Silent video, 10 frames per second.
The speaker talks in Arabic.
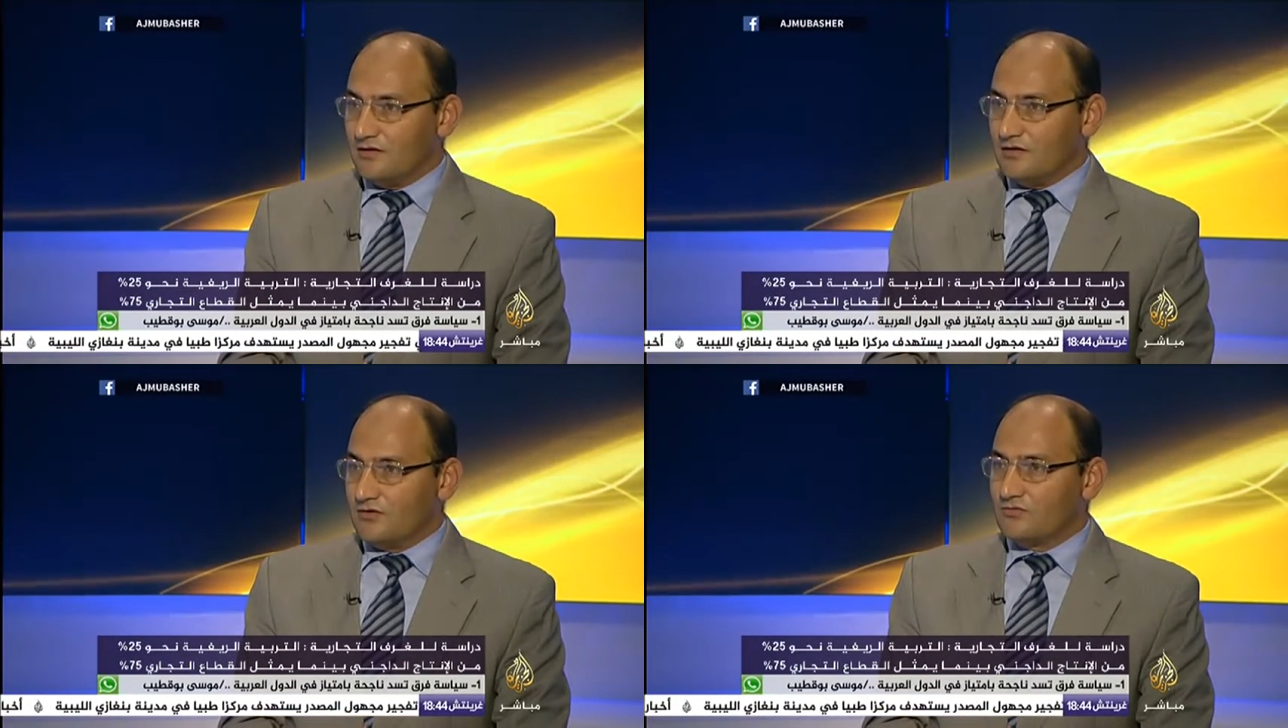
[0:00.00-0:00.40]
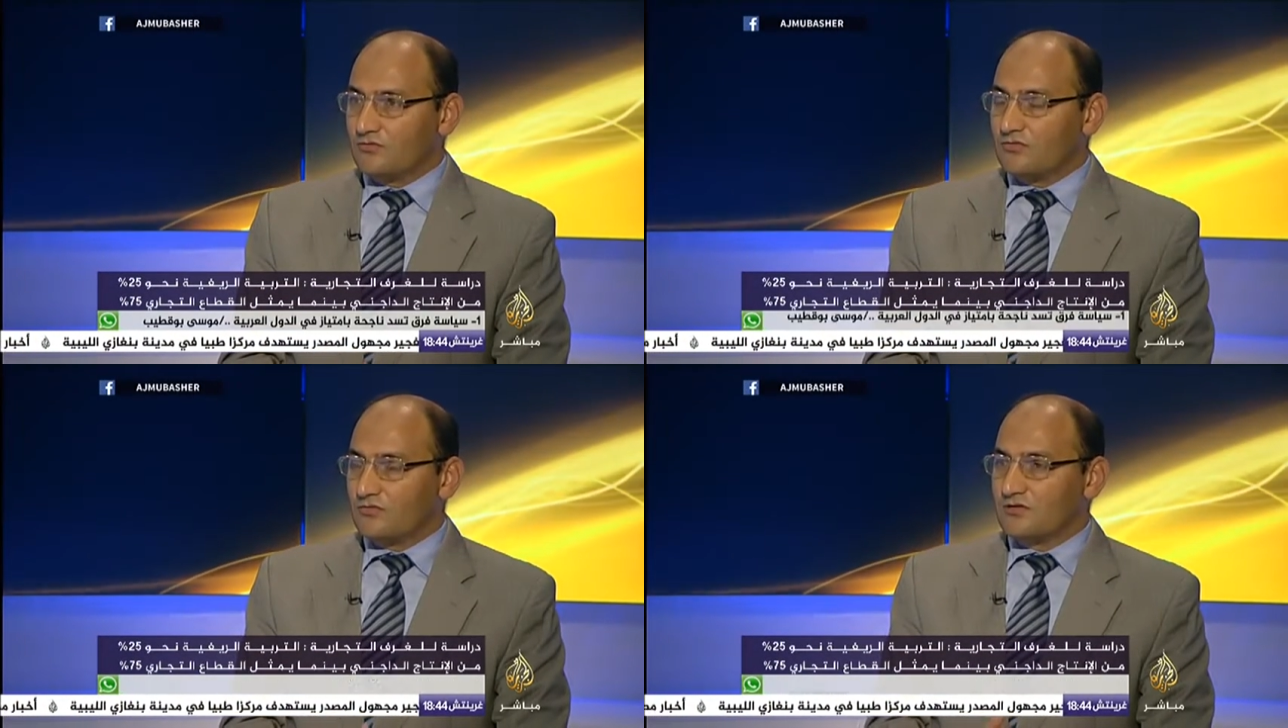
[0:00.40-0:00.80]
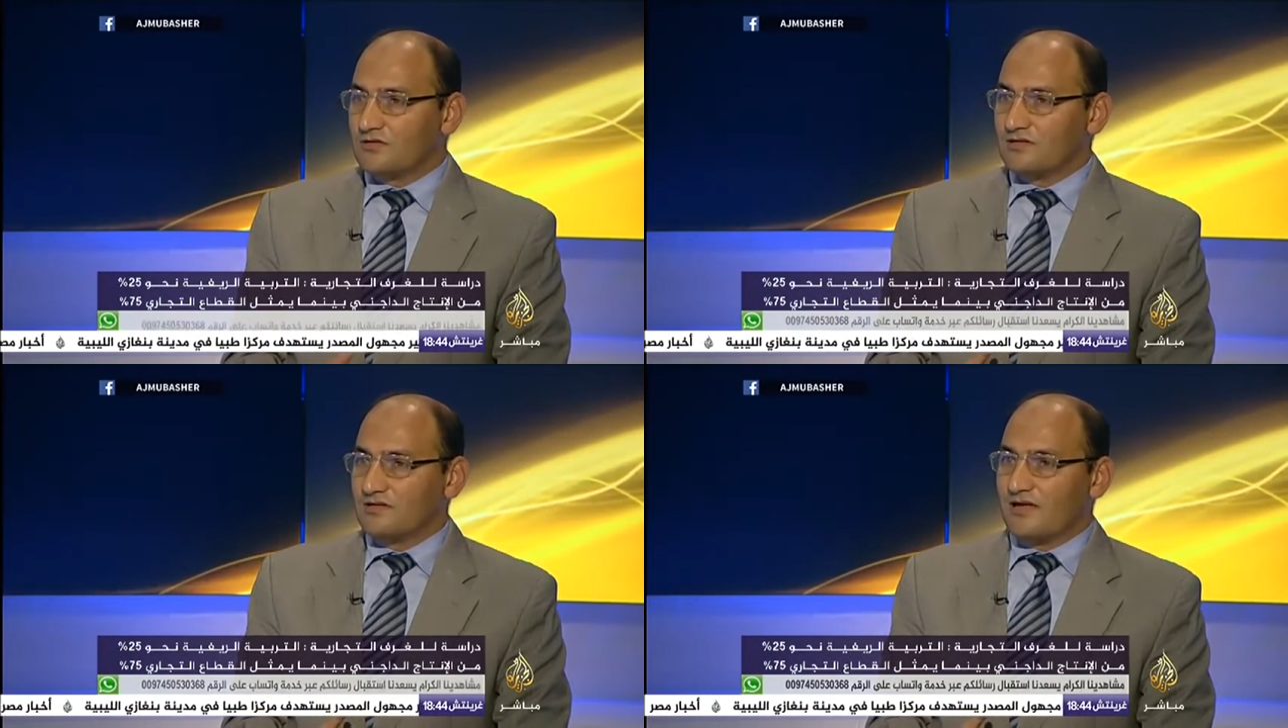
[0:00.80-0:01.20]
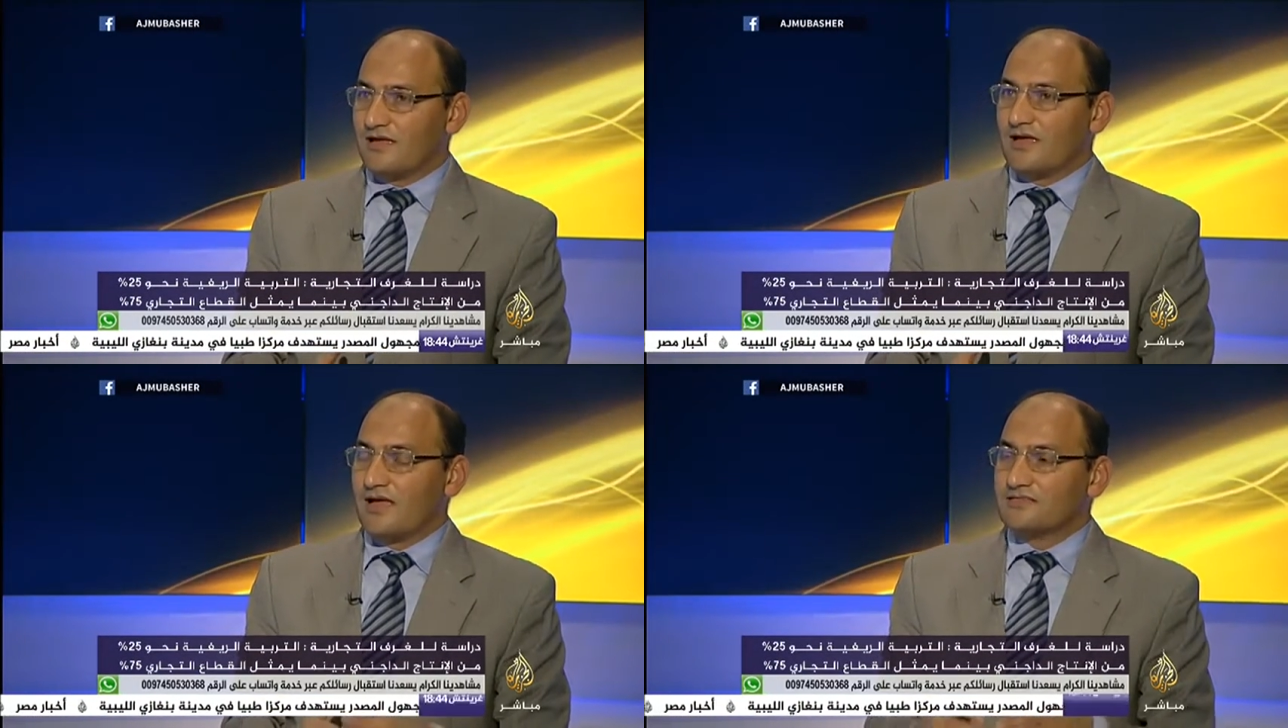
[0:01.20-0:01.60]
لانه
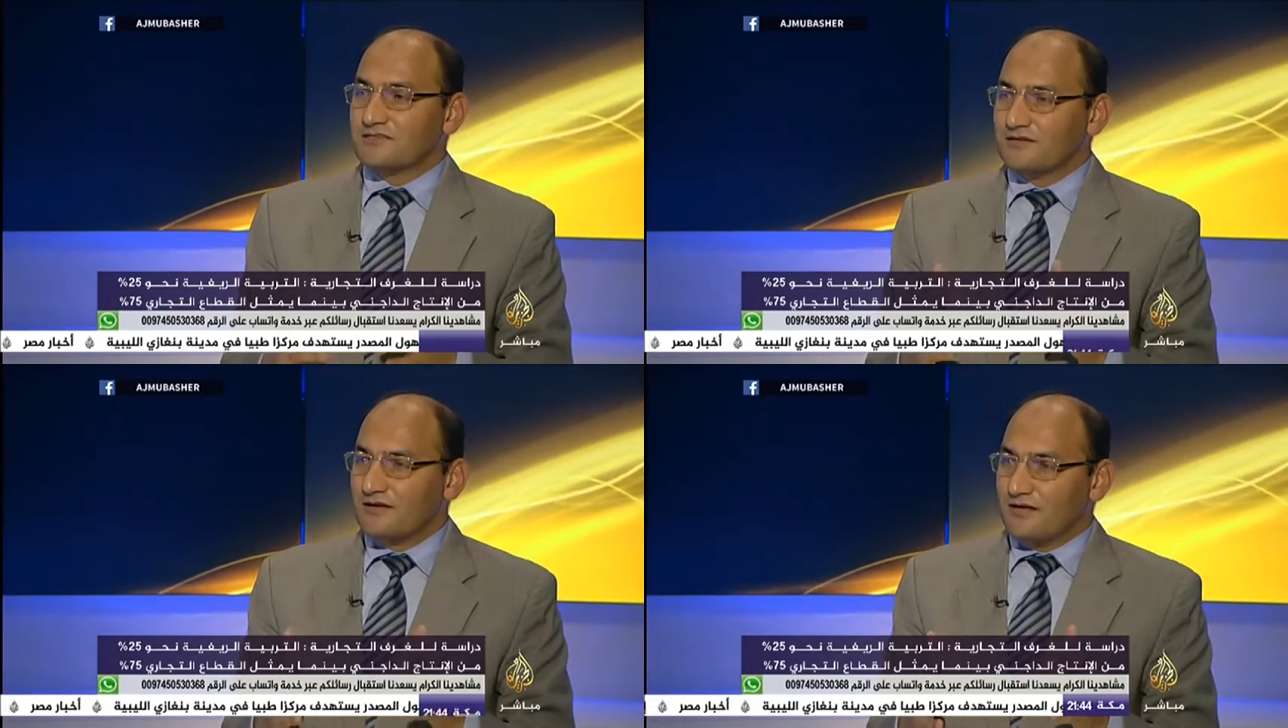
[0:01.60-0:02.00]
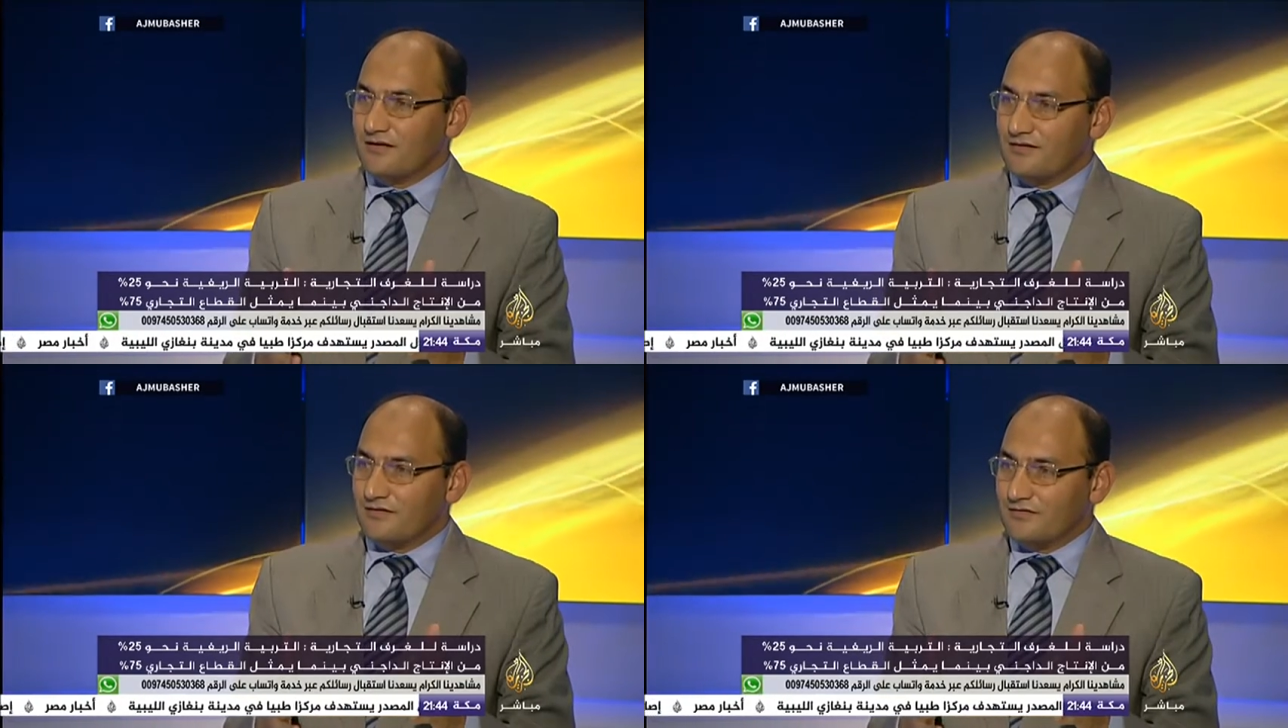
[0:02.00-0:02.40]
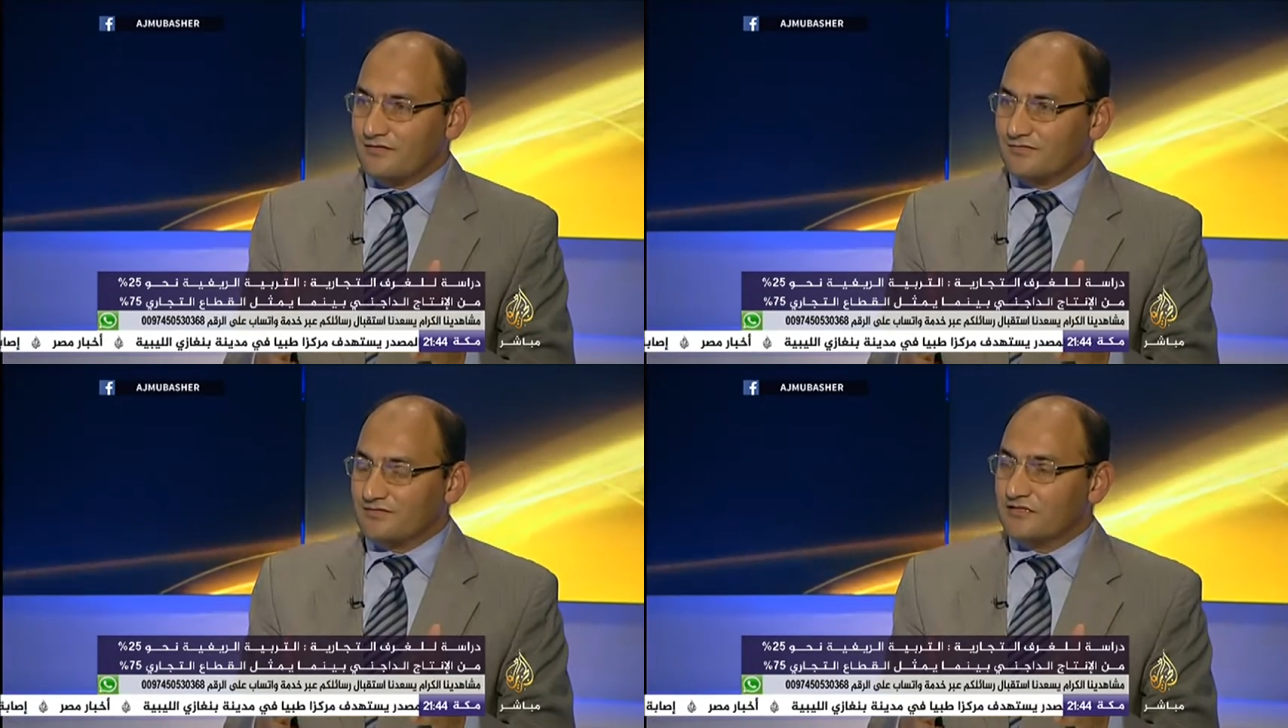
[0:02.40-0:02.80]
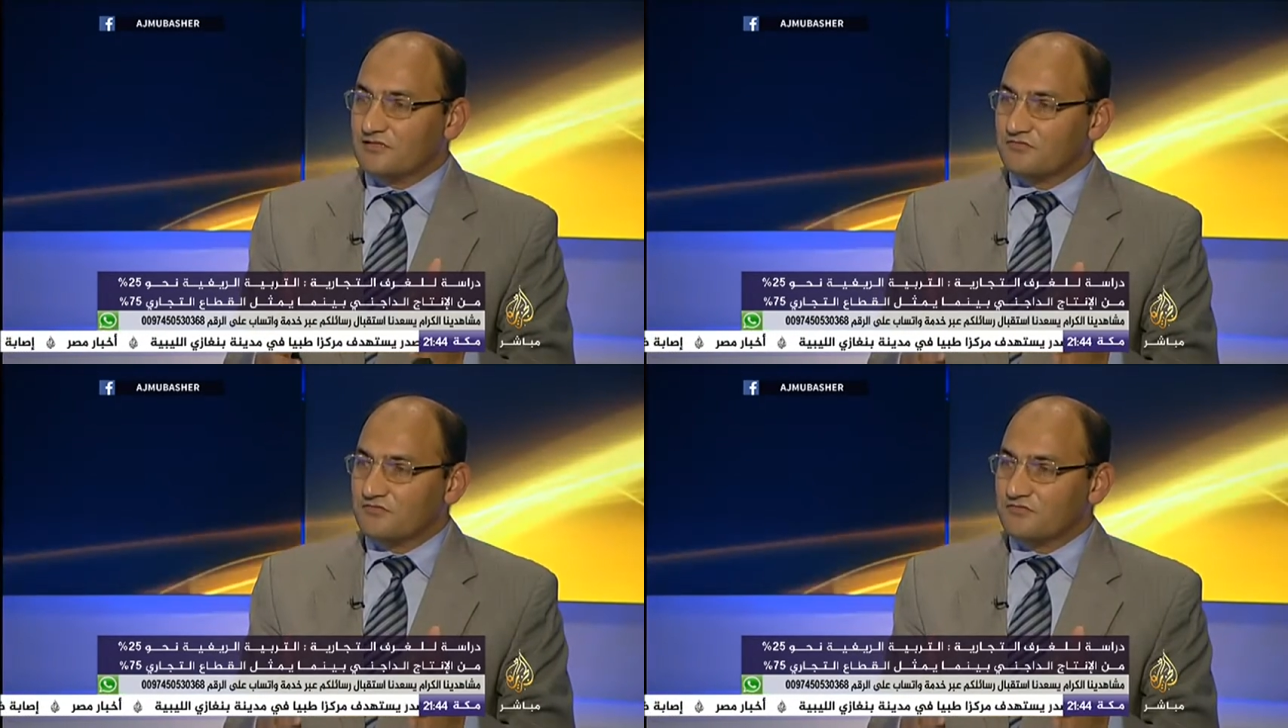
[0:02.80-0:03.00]
آه، هذه ال 30%